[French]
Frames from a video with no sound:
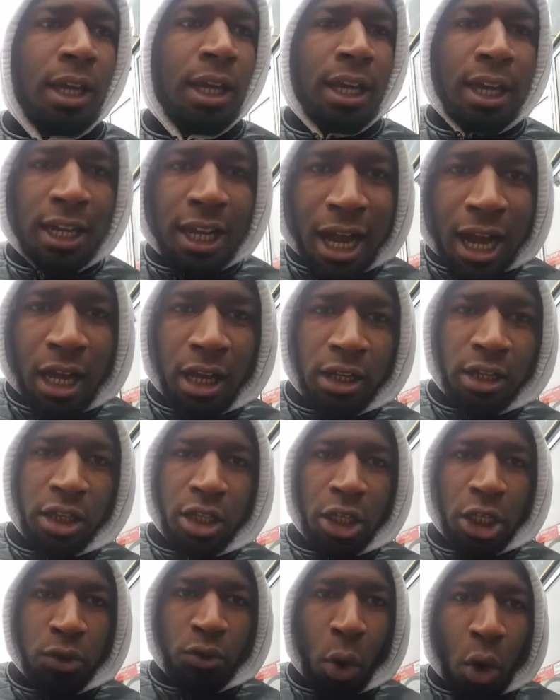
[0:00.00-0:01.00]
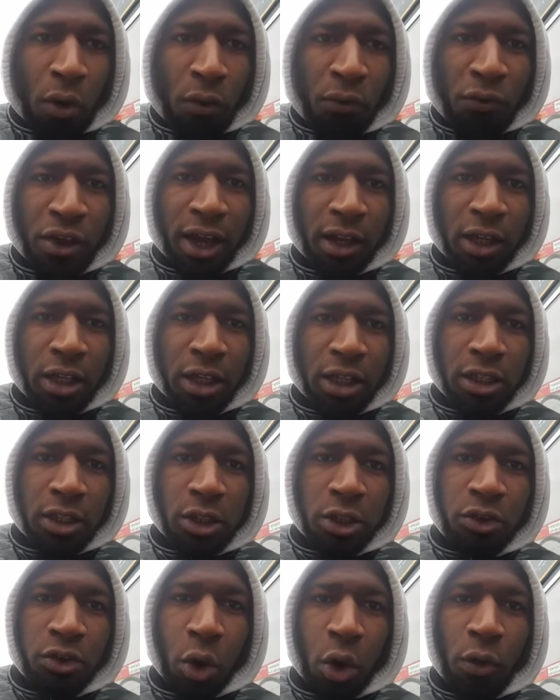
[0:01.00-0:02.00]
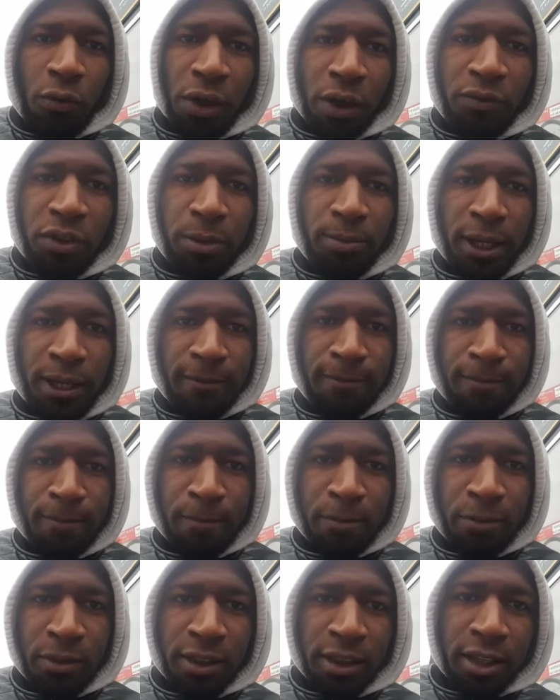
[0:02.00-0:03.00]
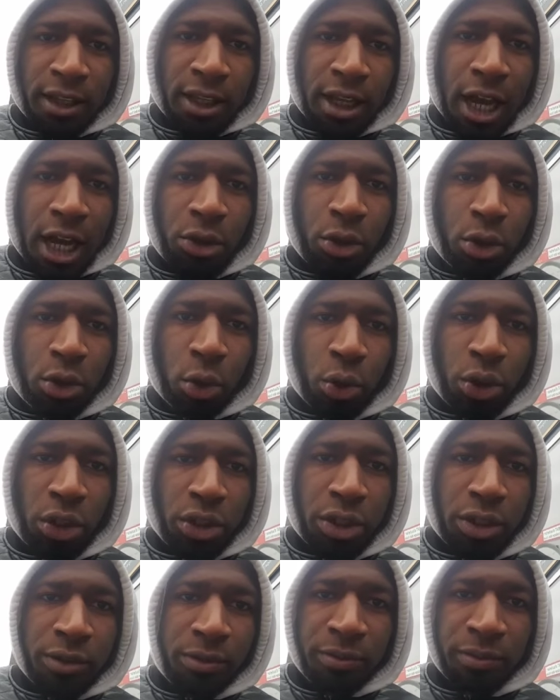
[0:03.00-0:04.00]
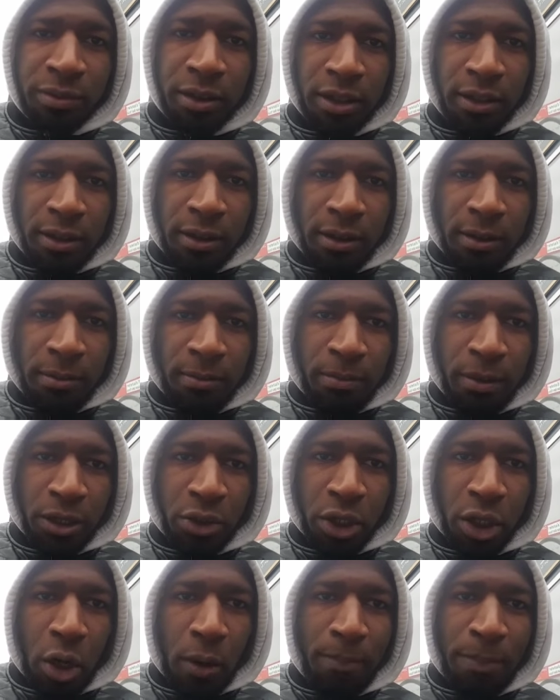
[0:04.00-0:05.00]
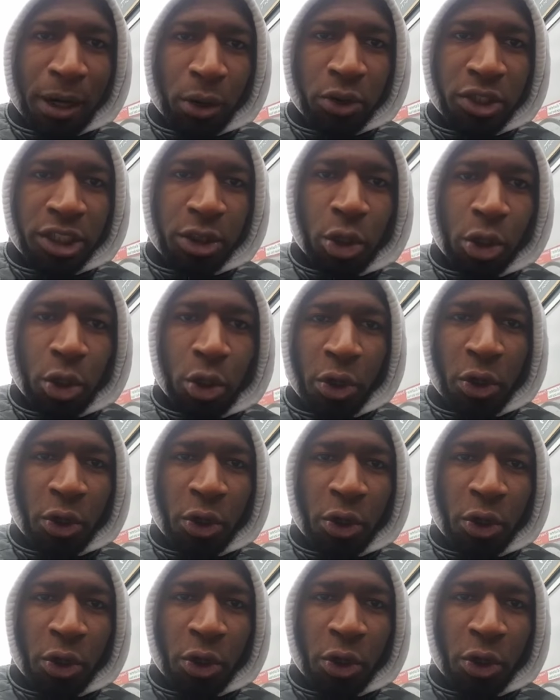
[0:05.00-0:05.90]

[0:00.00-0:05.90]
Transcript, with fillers: Et là, je vais refaire, je vais refaire filmer un autre truc. Parce que là, on parle aussi de.